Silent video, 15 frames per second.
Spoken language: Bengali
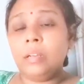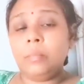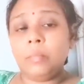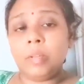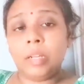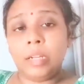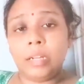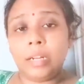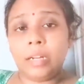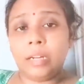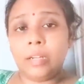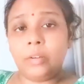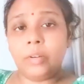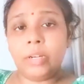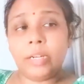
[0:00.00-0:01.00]
বেড়ালে
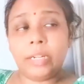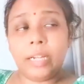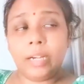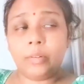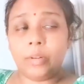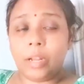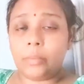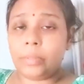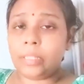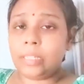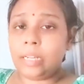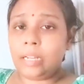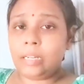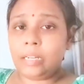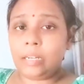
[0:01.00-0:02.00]
রান্না করে রেখে এখন আমাদের
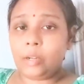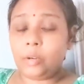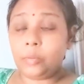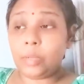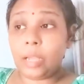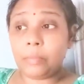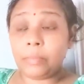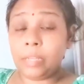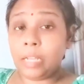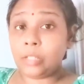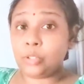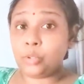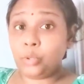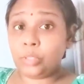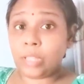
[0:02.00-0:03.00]
রান্নাটা হবে আমি আর
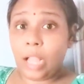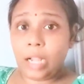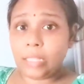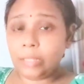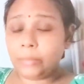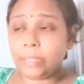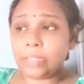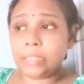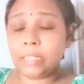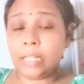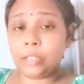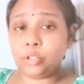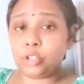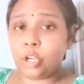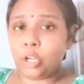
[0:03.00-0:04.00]
চোখ তাকাতে পারছি না
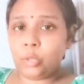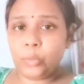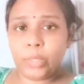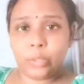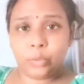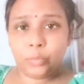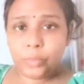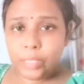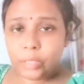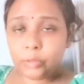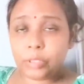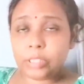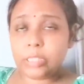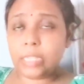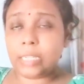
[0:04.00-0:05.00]
এত সকালবেলা ঘুরতে ঘুরেছি
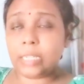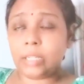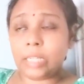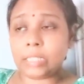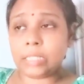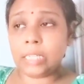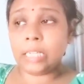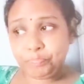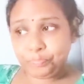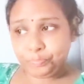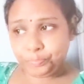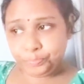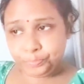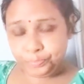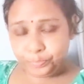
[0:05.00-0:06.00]
উঠেছি আর কি আজকে
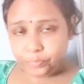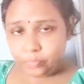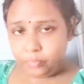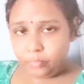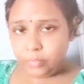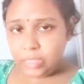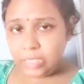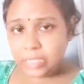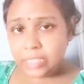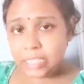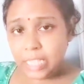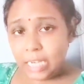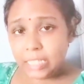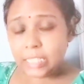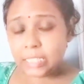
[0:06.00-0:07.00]

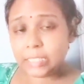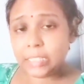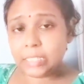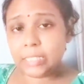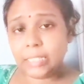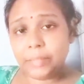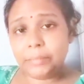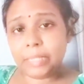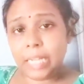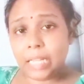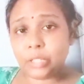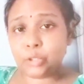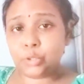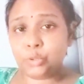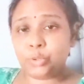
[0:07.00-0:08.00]
সাড়ে সাতটার থেকে আমি
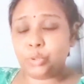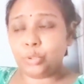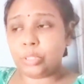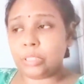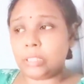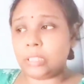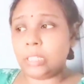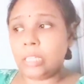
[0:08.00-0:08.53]
কাজ শুরু করেছি